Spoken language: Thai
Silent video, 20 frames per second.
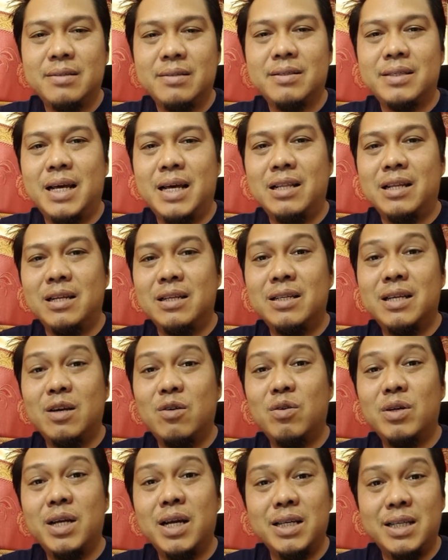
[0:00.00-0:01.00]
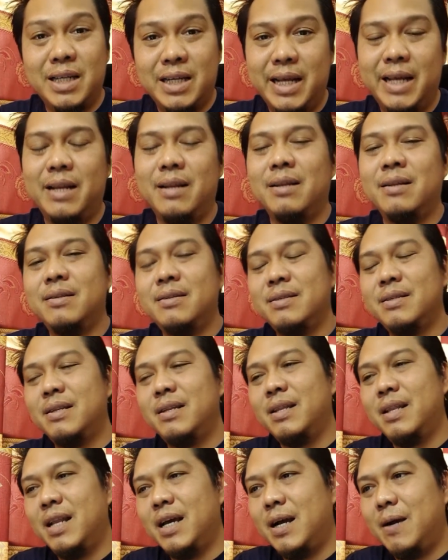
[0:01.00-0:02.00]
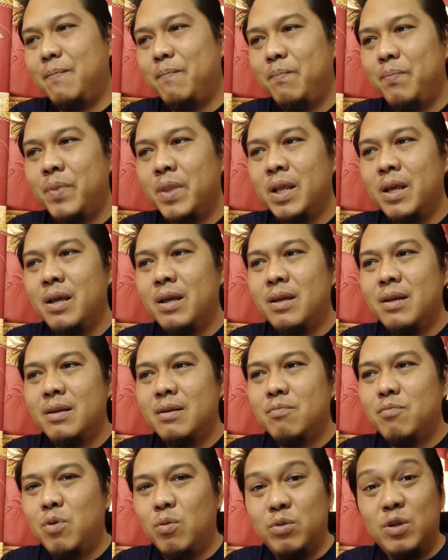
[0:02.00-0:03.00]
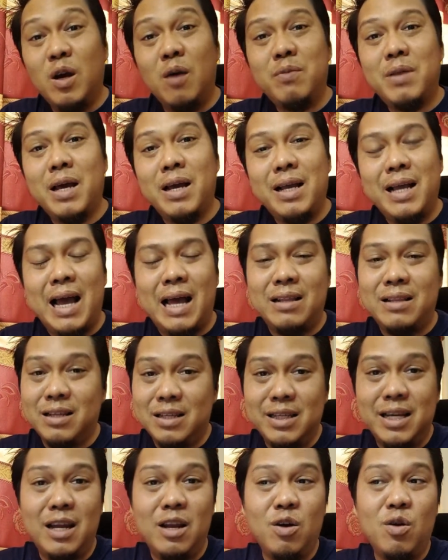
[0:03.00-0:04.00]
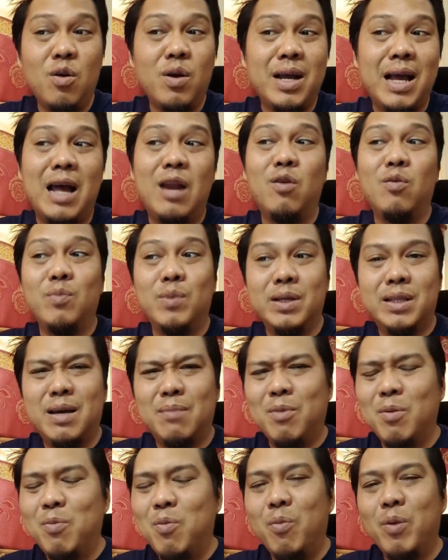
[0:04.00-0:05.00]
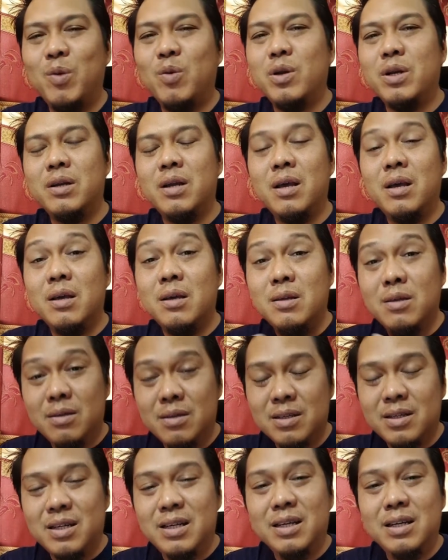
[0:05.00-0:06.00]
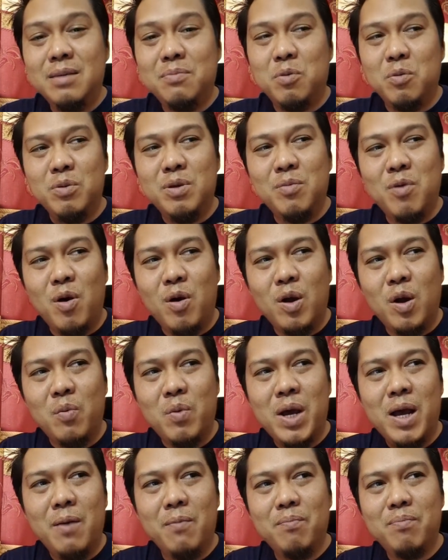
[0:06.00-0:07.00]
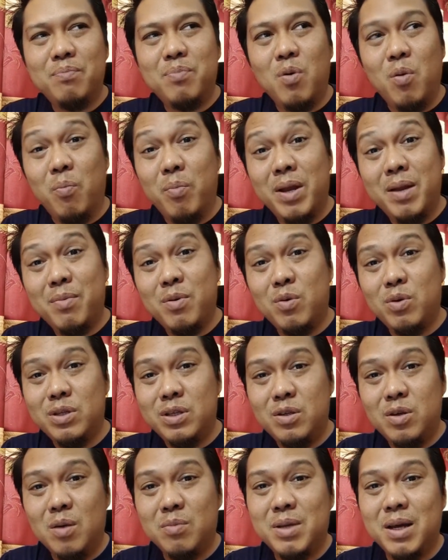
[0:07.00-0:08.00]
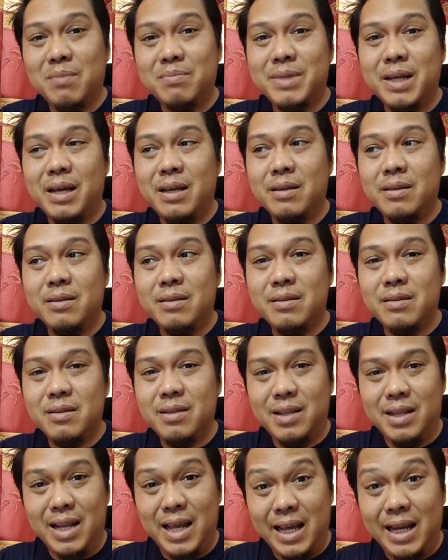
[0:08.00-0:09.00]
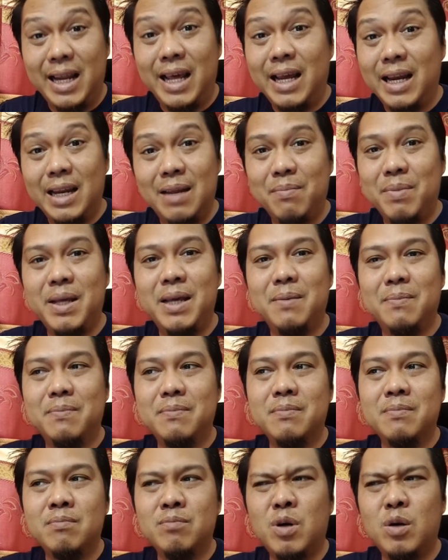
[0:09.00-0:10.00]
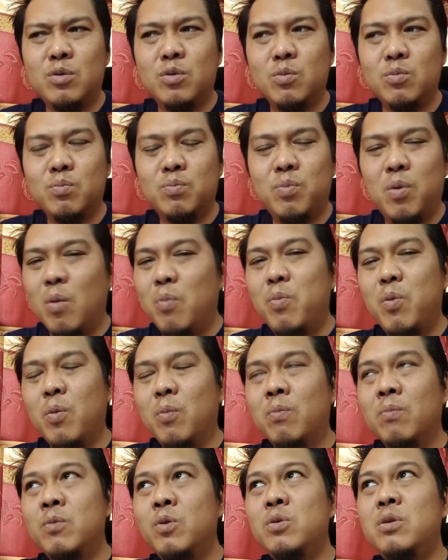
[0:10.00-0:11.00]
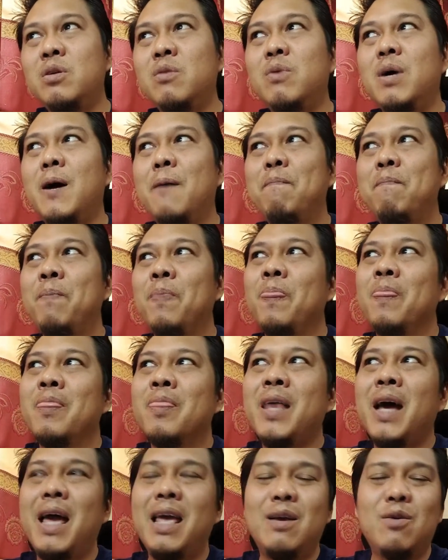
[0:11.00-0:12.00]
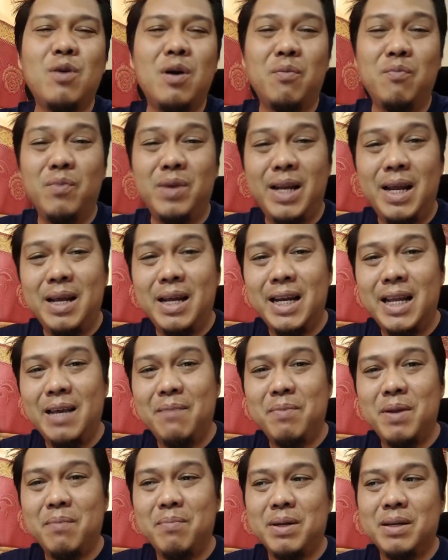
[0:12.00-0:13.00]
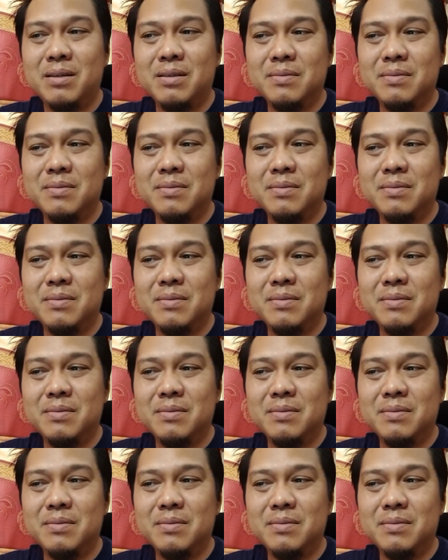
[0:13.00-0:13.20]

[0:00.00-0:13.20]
การตัดสินใจค่อนข้างจะเด่นนะครับ ผมชอบทั้งการตัดสินใจแล้วก็การลงมือทำเพราะผมเป็นคน คือผมจะบอกก่อนว่า ผมไม่ได้เป็นคนที่ชอบทำอะไรเร่งเร่งรีบรีบเพราะผมพบผมรู้สึกว่าถ้าไอความเร่งรีบเนี่ยมัน